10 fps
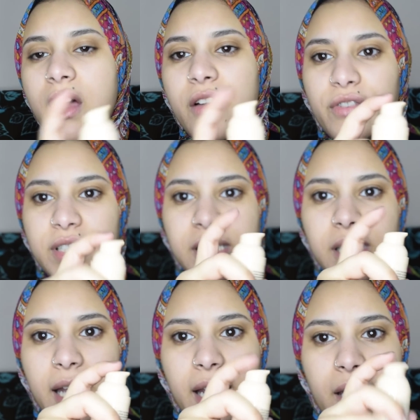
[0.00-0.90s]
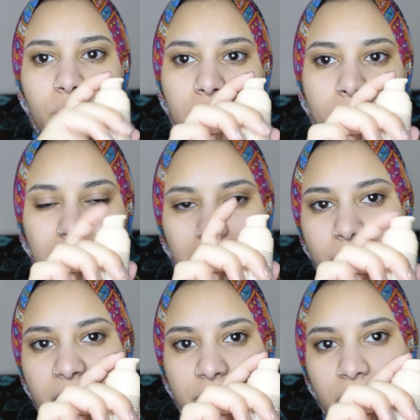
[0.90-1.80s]
فدي حاجه حلوه انا بحترمها
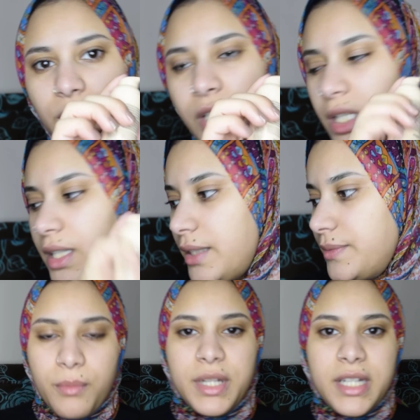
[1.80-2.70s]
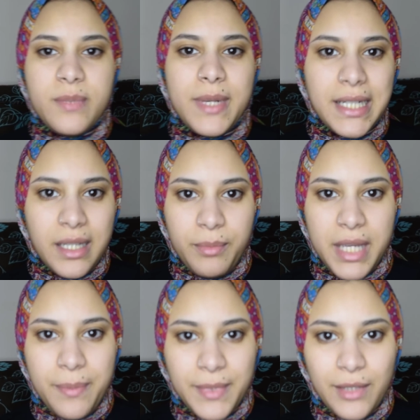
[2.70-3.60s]
في الفاونديشن يعني بالنسبه للكميه
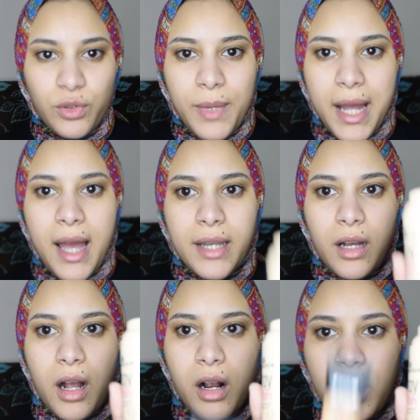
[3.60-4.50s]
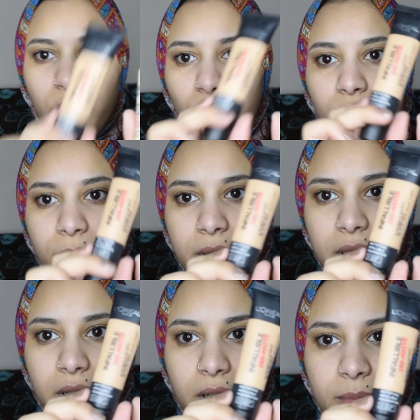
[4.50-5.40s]
بتاعته بقى انا هقارنه
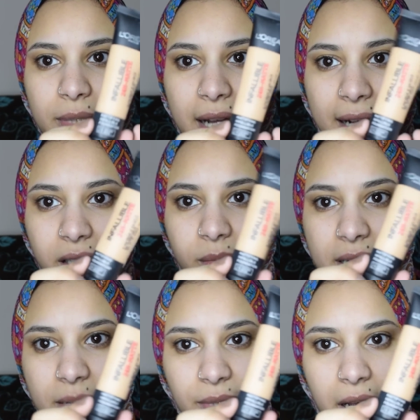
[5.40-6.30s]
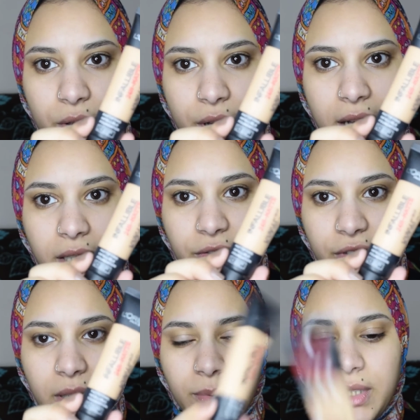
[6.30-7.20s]
بال... باللي عندي مثلا بتاع لوريال انفاليبل